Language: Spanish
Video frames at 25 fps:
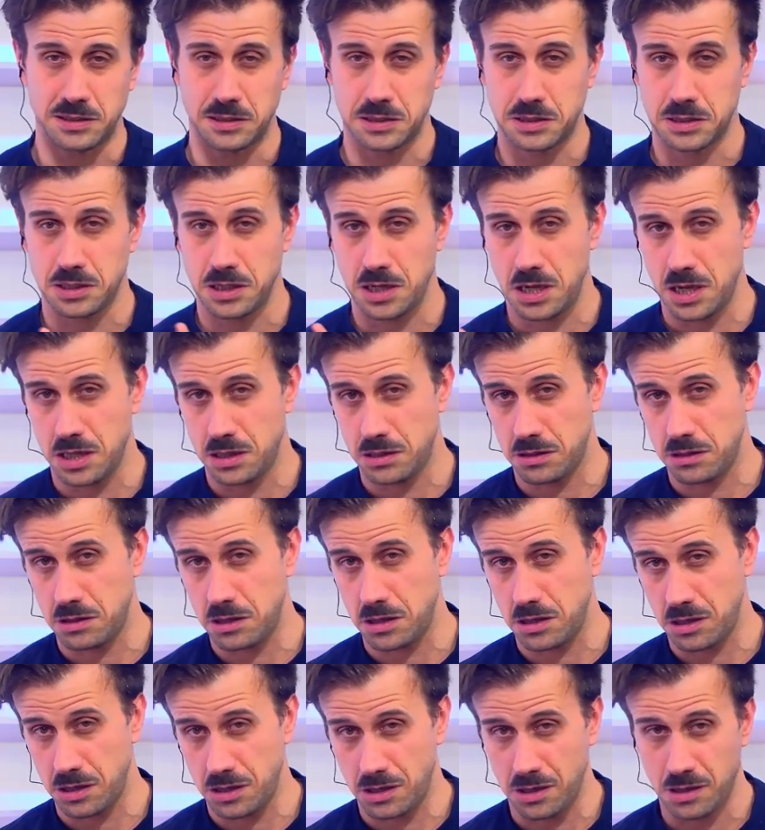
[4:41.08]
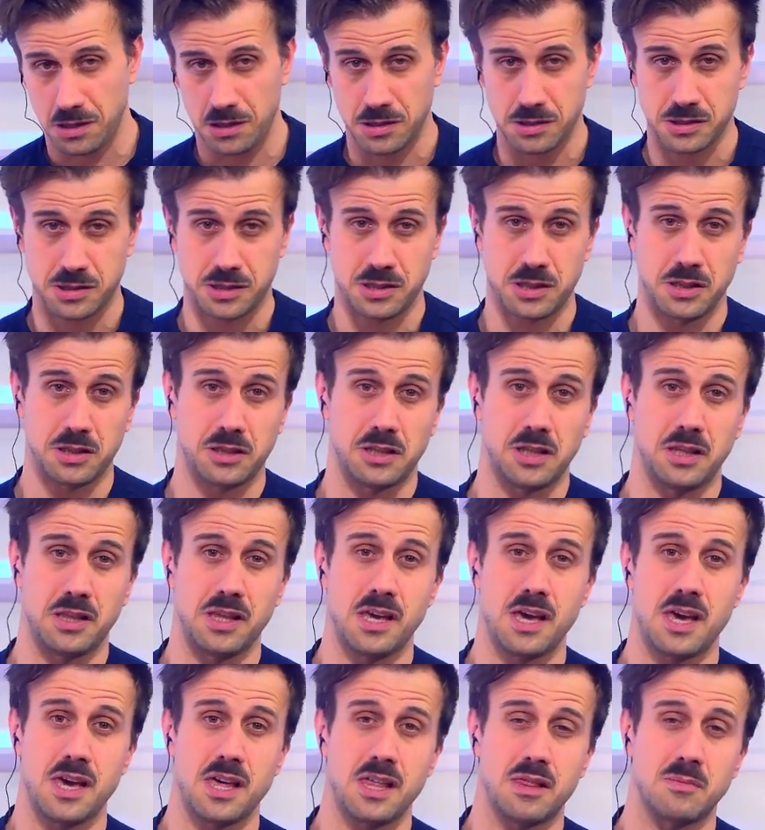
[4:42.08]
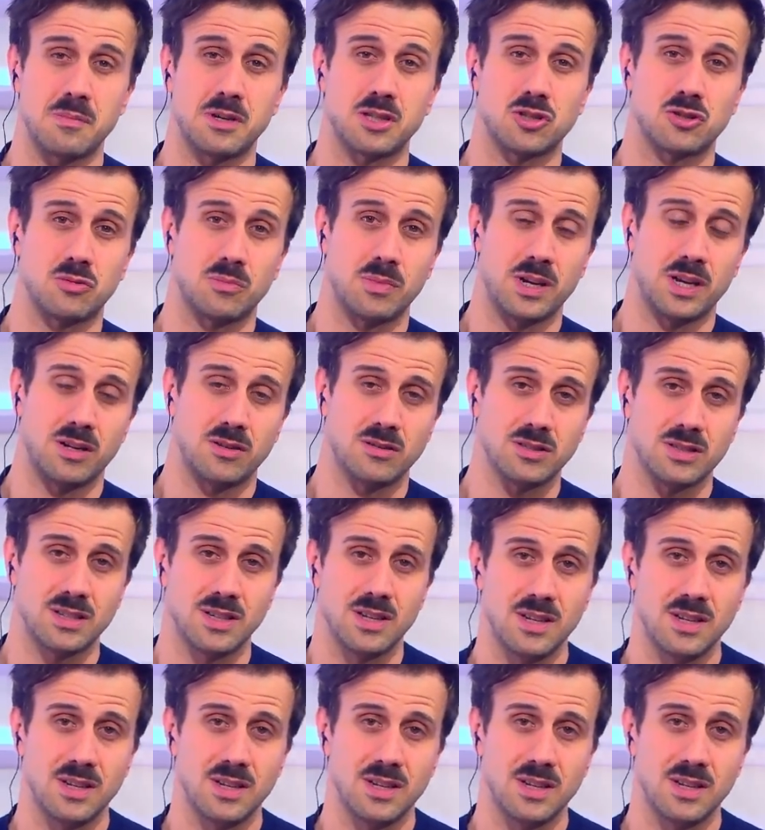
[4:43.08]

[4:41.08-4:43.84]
7, 7 y 10 más o menos,